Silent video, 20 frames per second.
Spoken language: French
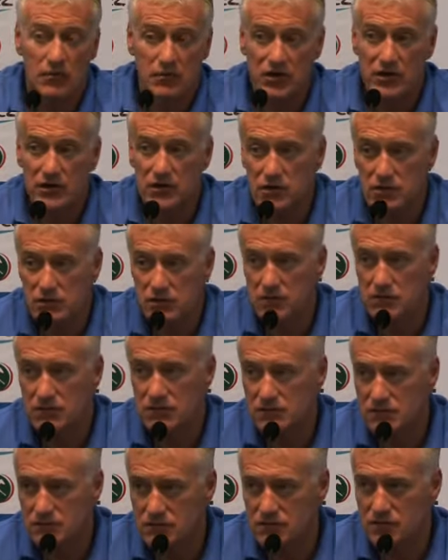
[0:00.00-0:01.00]
Après,
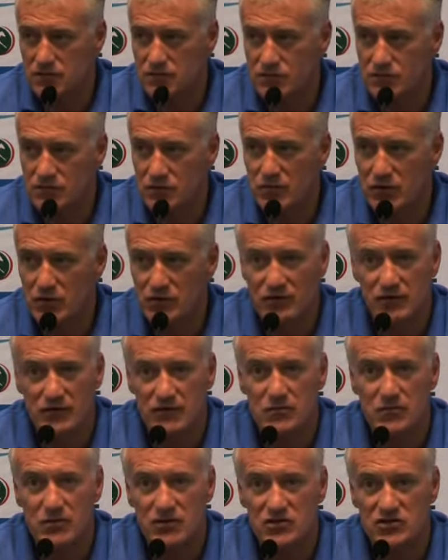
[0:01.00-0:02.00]
euh, tout est à
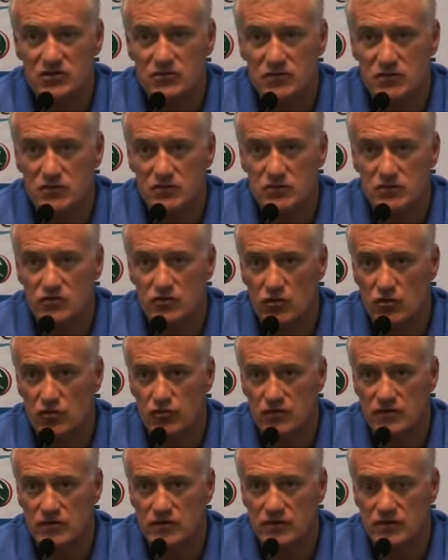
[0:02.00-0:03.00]
des matchs, mais
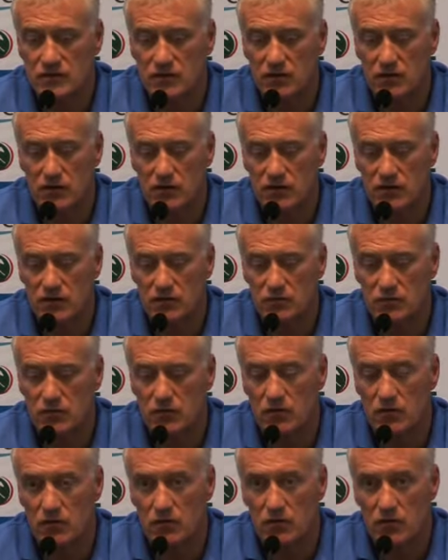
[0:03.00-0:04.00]
aujourd'hui, ça ne sert à rien
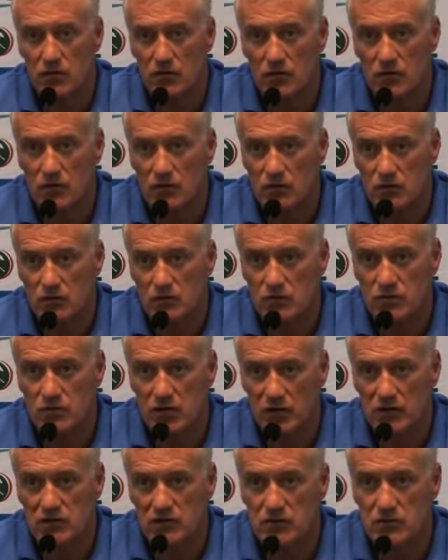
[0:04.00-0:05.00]
de,
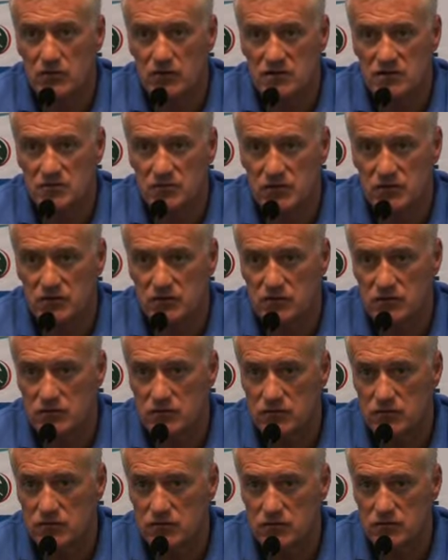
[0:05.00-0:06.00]
parler de l'Espagne. On
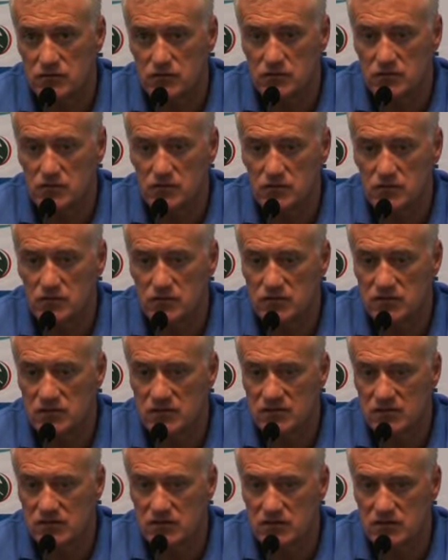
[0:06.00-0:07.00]
a nos, deux
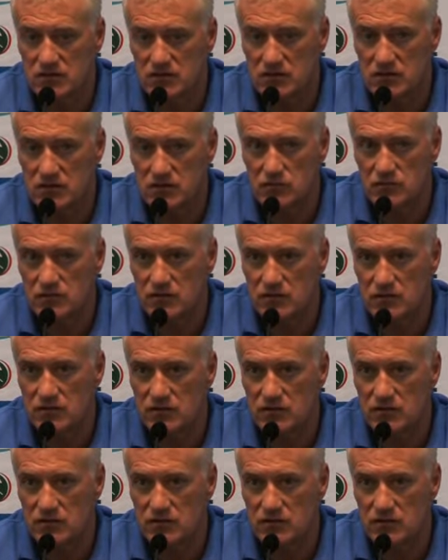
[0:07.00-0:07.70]
adversaires qui nous